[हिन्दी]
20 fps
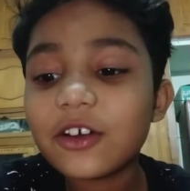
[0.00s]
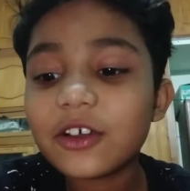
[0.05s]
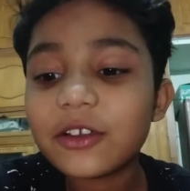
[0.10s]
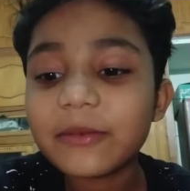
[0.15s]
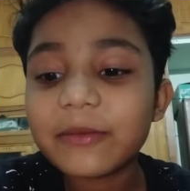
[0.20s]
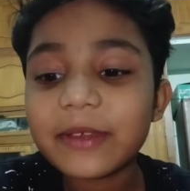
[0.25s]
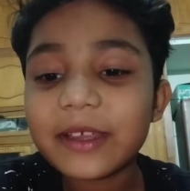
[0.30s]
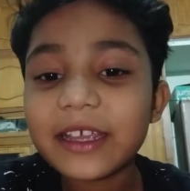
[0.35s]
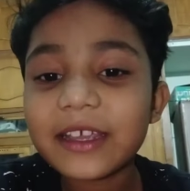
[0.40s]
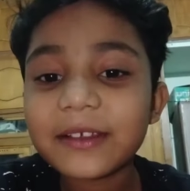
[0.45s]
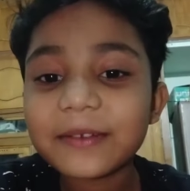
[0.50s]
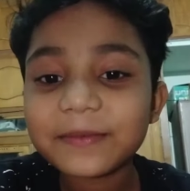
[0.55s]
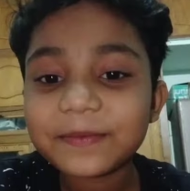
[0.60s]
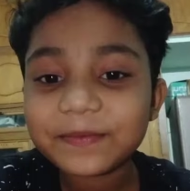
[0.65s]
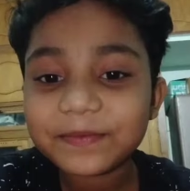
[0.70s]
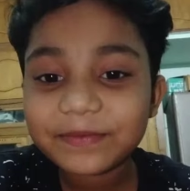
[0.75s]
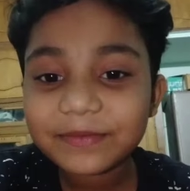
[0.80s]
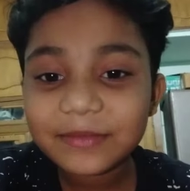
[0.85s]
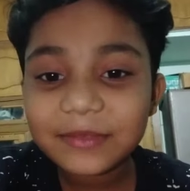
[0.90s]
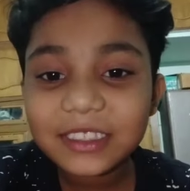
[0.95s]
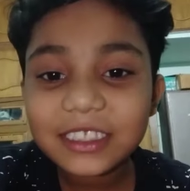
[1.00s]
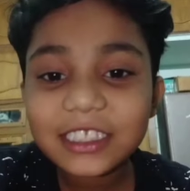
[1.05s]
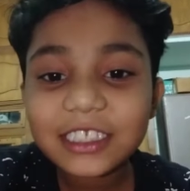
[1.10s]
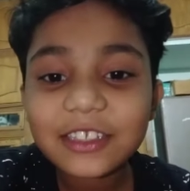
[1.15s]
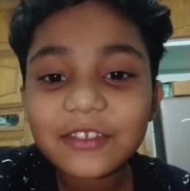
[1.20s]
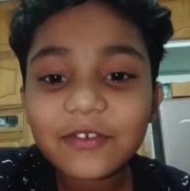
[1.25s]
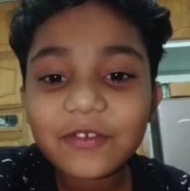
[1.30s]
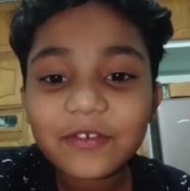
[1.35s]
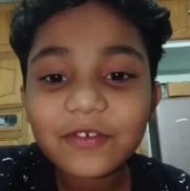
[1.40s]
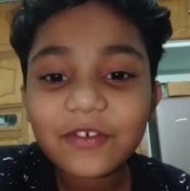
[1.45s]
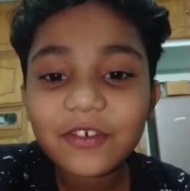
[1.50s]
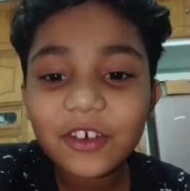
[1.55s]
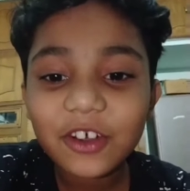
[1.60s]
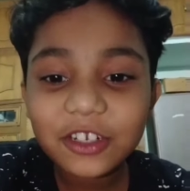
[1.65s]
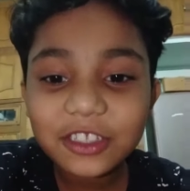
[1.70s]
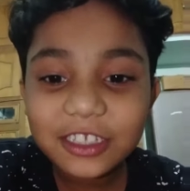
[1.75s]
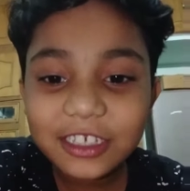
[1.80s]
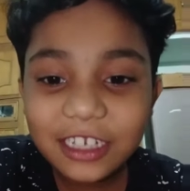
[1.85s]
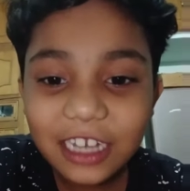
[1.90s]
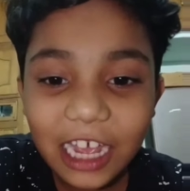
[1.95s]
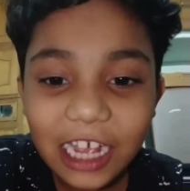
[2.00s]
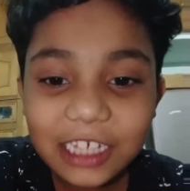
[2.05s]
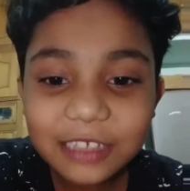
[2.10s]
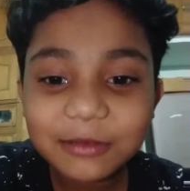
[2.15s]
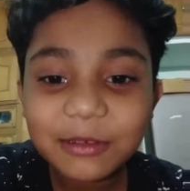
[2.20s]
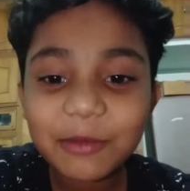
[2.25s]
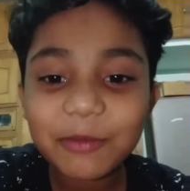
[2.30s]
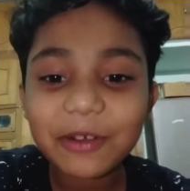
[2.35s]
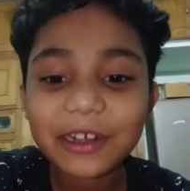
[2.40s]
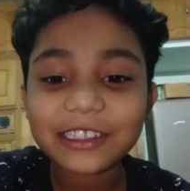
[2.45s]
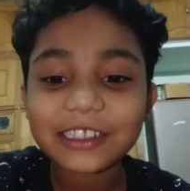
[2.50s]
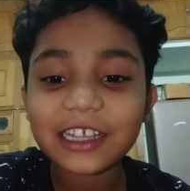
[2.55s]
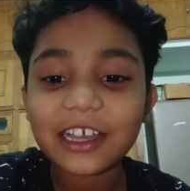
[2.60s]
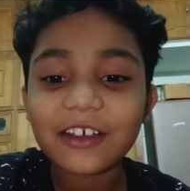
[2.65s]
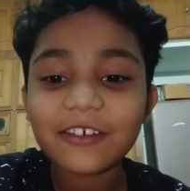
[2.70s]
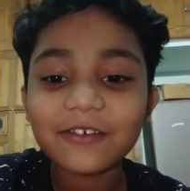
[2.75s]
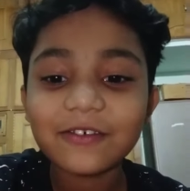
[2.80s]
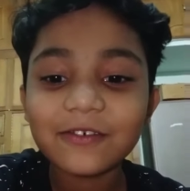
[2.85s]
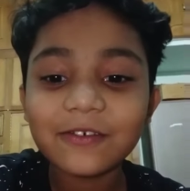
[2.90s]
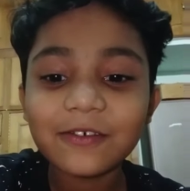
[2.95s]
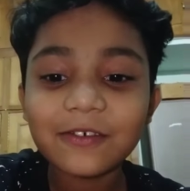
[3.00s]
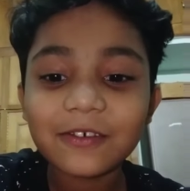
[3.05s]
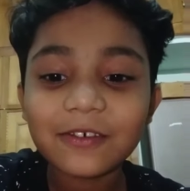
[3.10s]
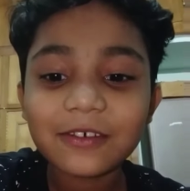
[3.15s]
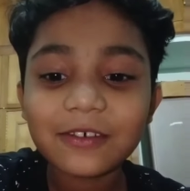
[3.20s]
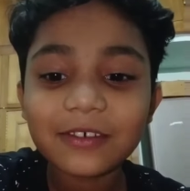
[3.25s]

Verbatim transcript: और मैं फोर्थ क्लास में पढ़ता हूँ